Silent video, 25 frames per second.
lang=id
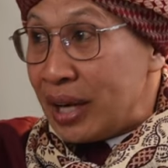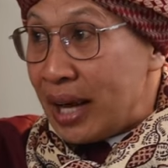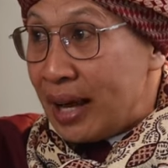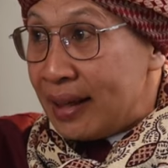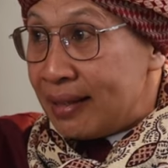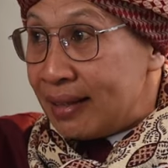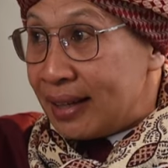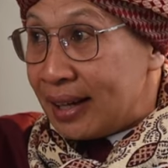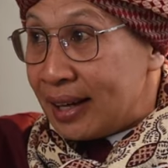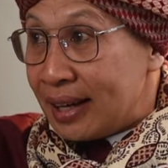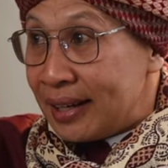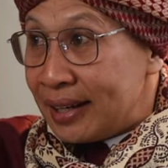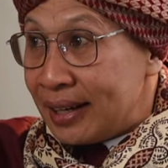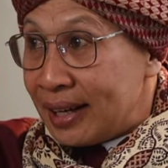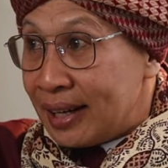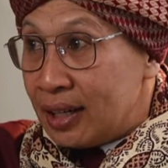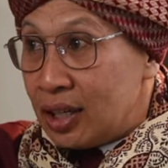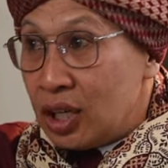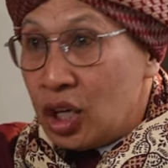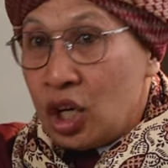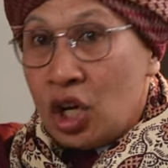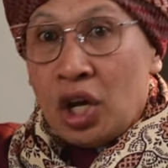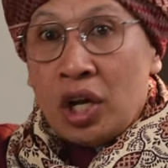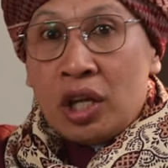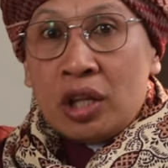diantaranya.
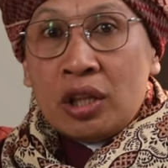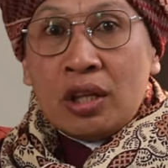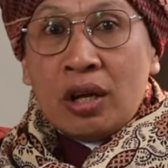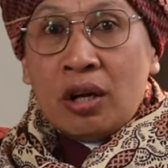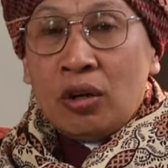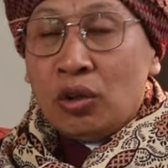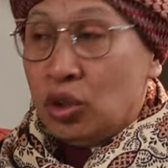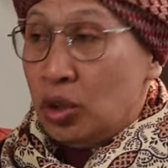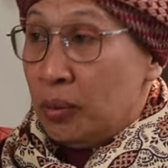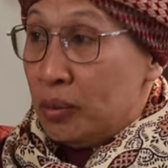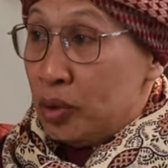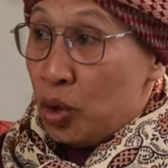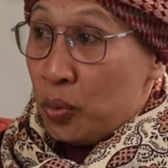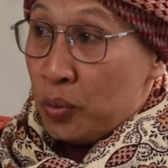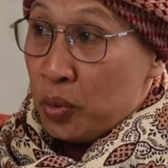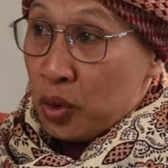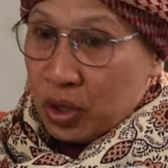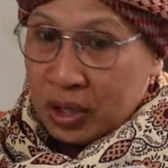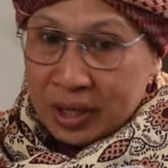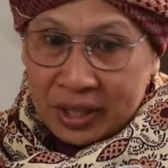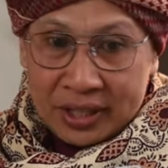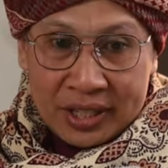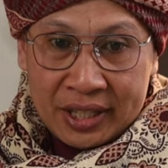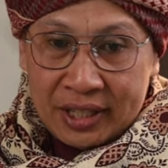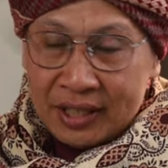Untuk
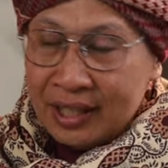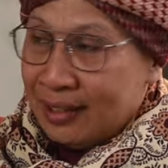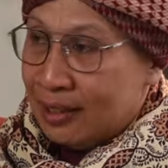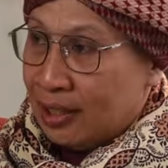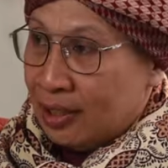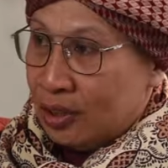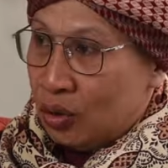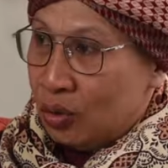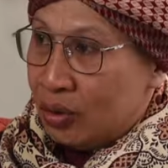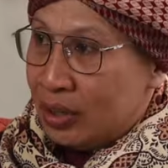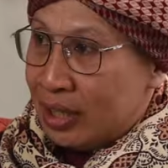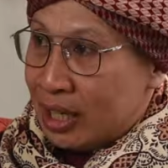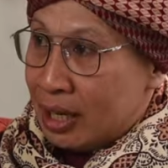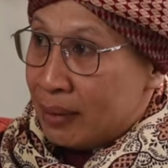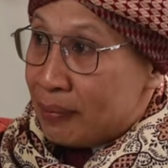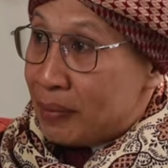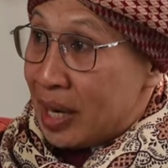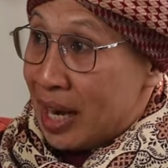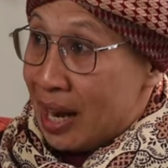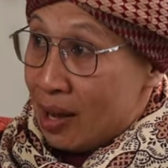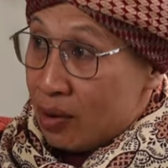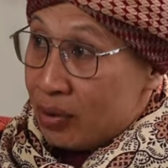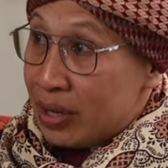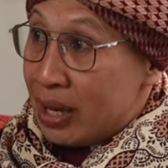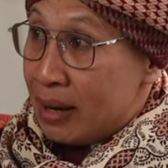menyuburkan cinta tentu dengan
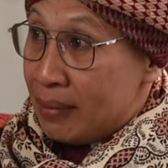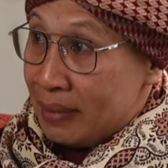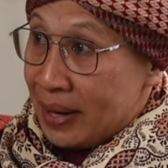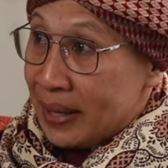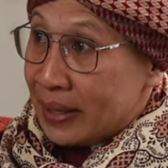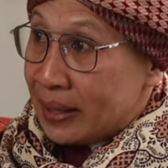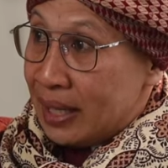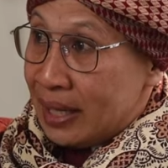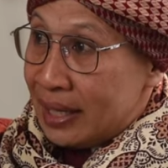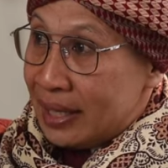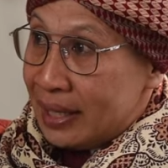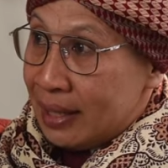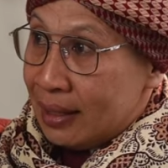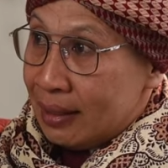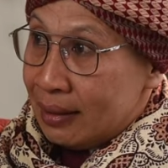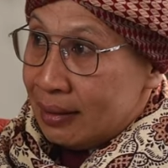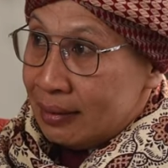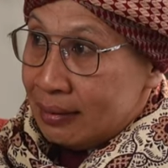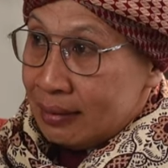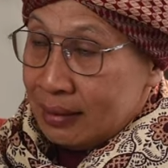perilaku yang baik tadi ya.